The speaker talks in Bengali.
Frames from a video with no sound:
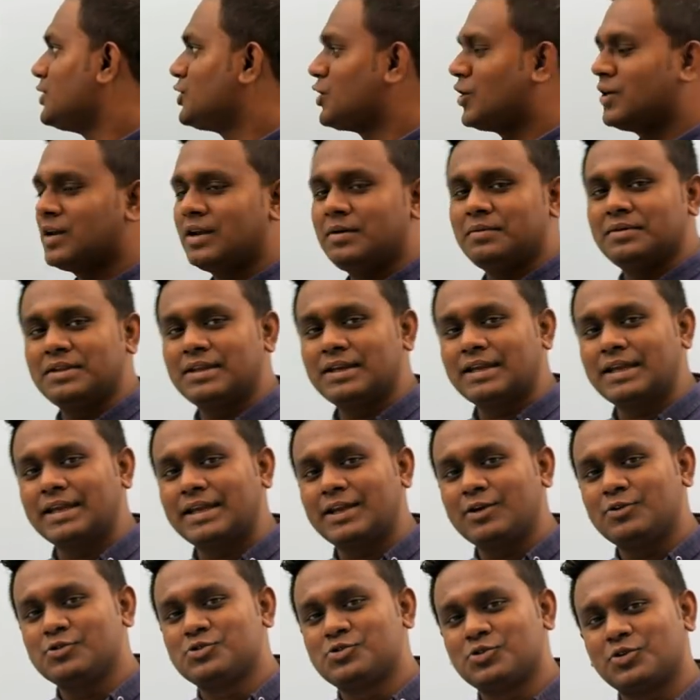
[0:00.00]
যখন আমাদেরকে
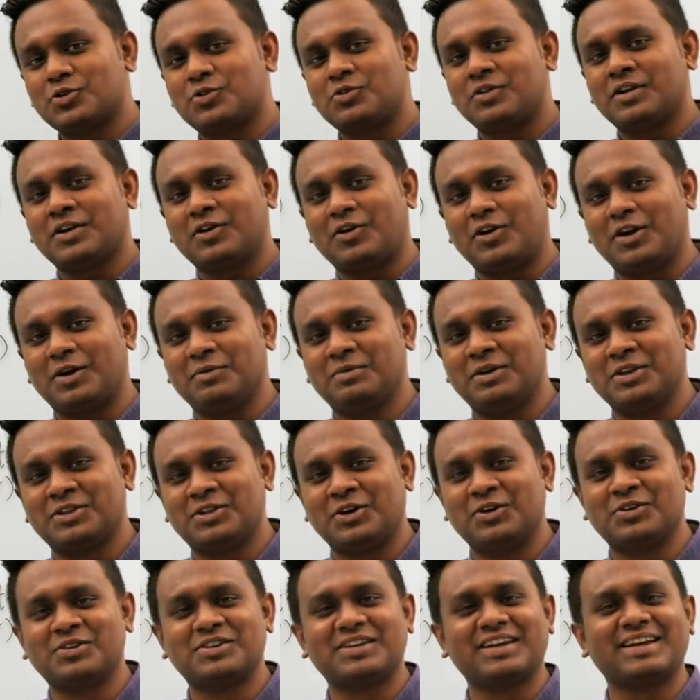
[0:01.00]
কেউ জোর করে করাবে
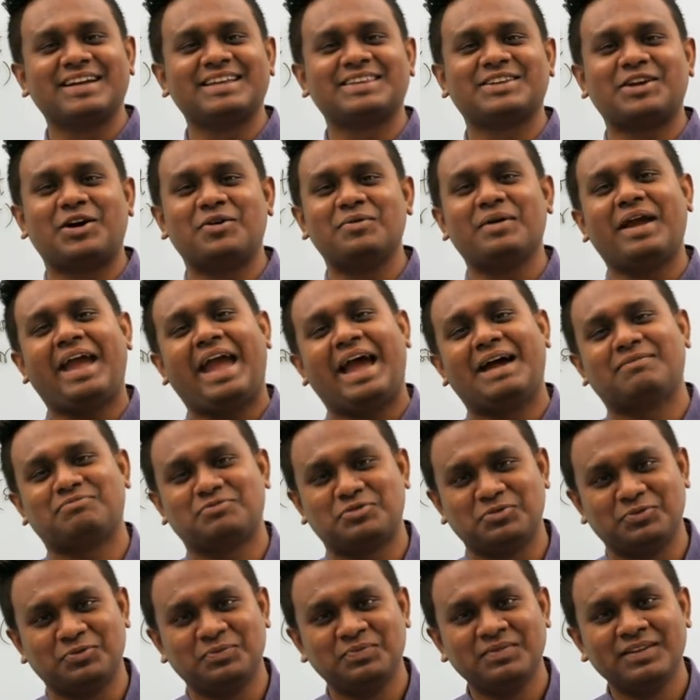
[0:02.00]
তখন সেক্ষেত্রে হবে হ্যাপ
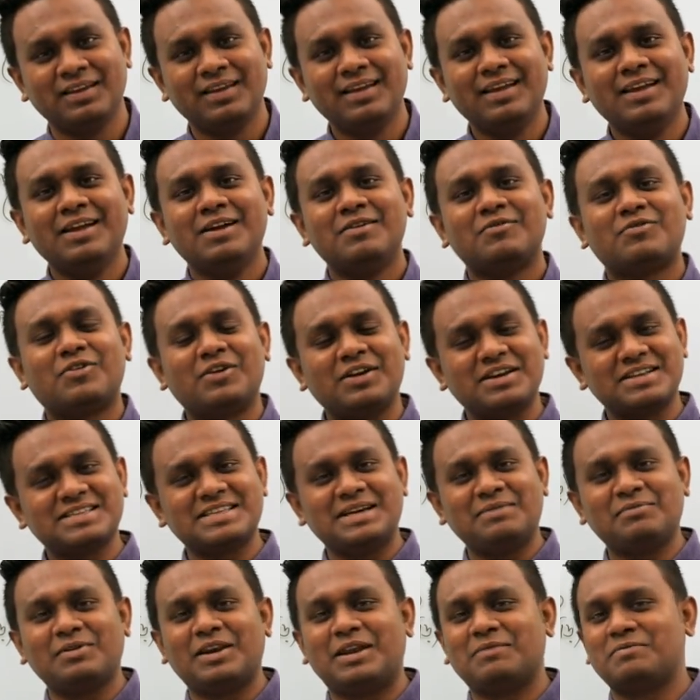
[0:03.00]
টু ফর
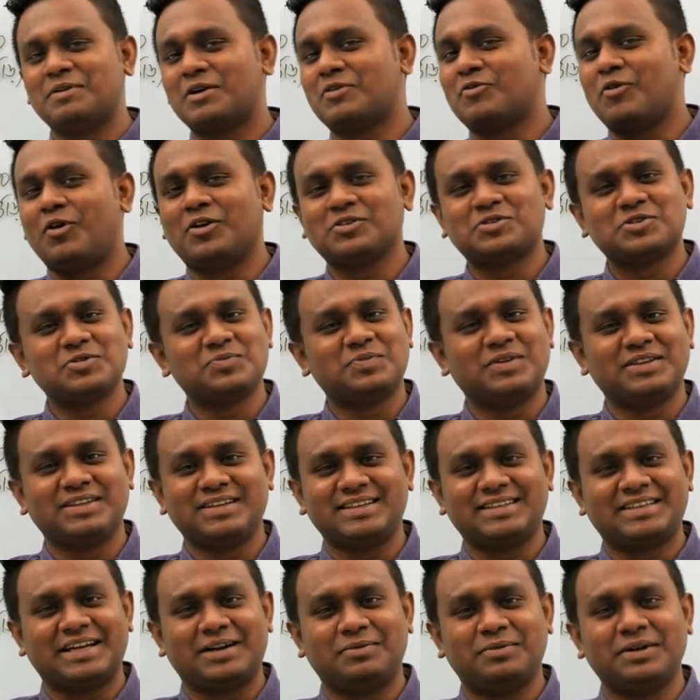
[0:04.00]
এক্সাম্পল আপনি কক্সেস
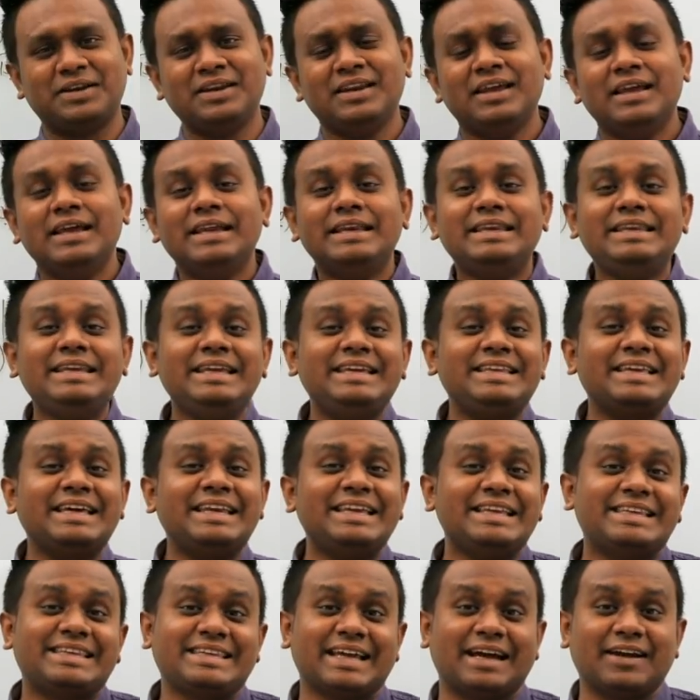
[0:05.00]
বাজার যাবেন
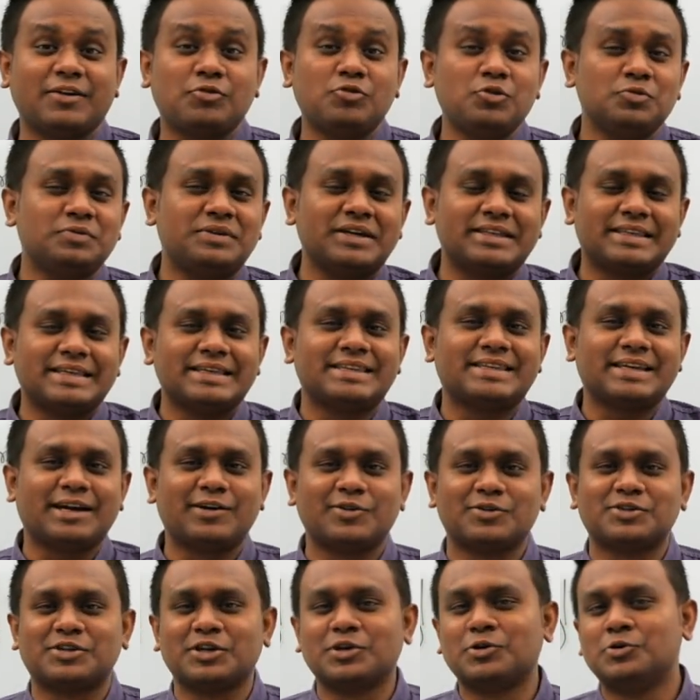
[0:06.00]
নিজের ইচ্ছায় খুব যেতে ইচ্ছা
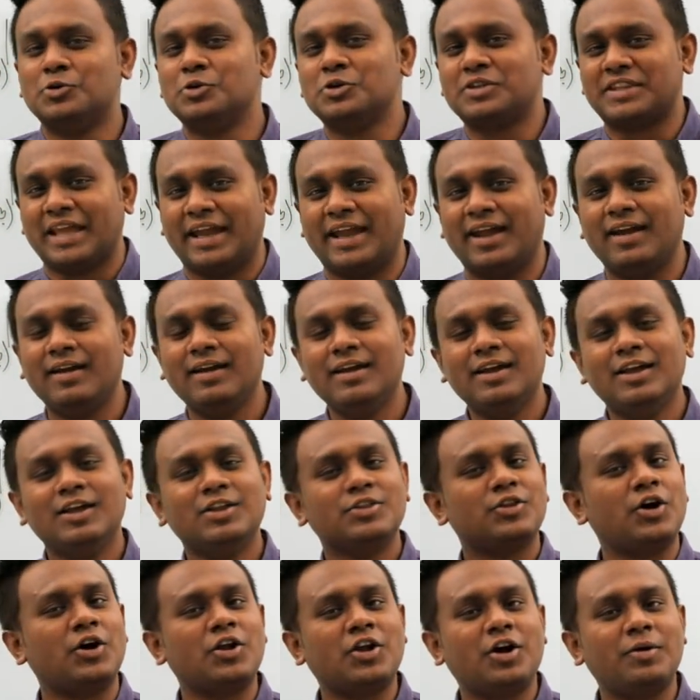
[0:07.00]
করছে ঘুরতে
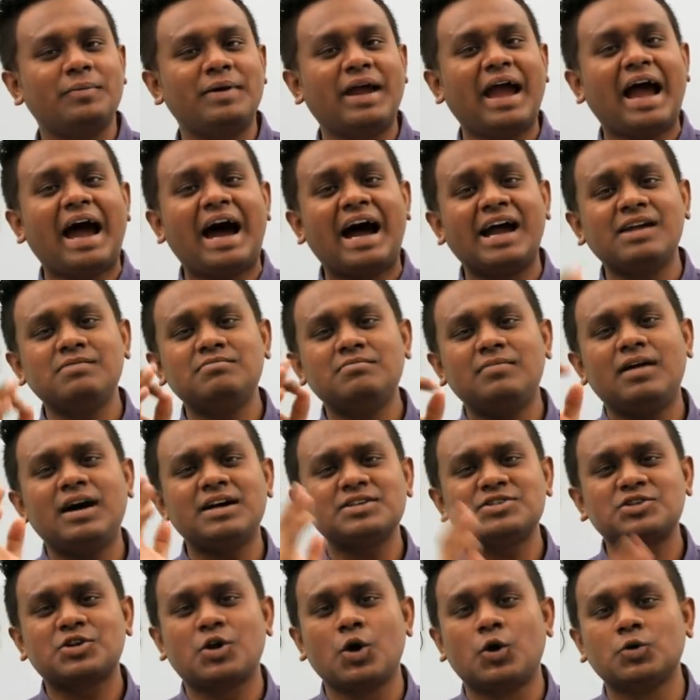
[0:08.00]
তখন হবে আই
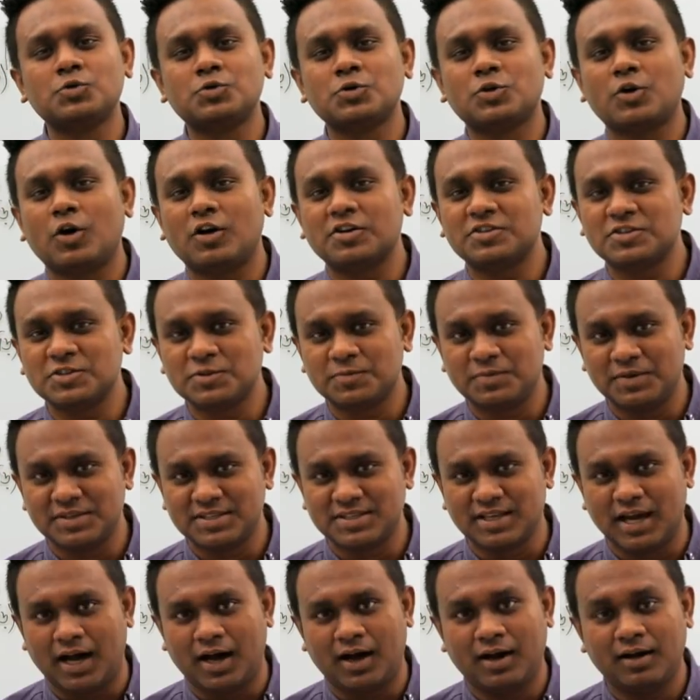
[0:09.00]
মাস্ট গো টু কক্সেস
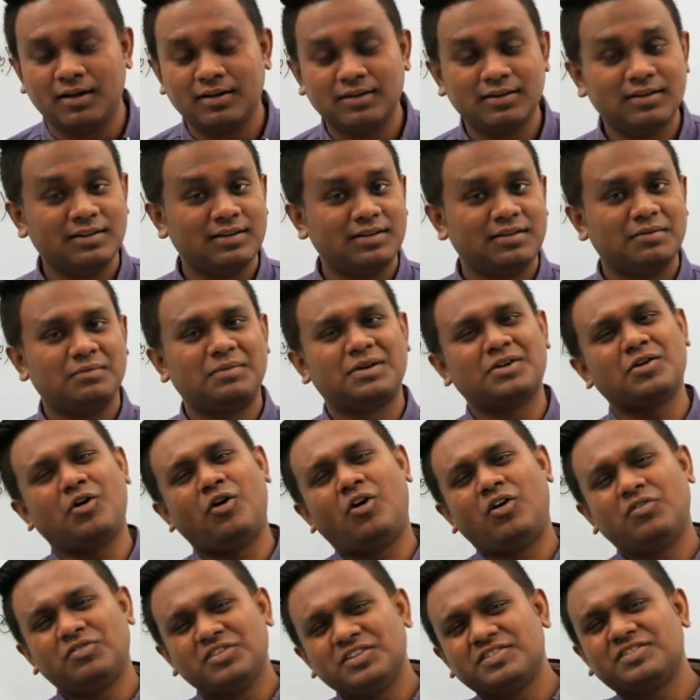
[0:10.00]
বাজার বাট
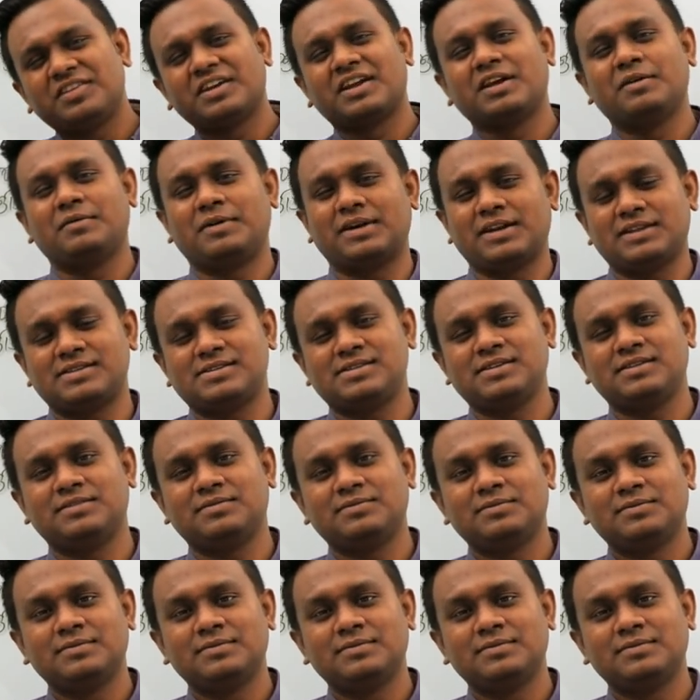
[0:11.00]
অফিস থেকে বাড়াচ্ছে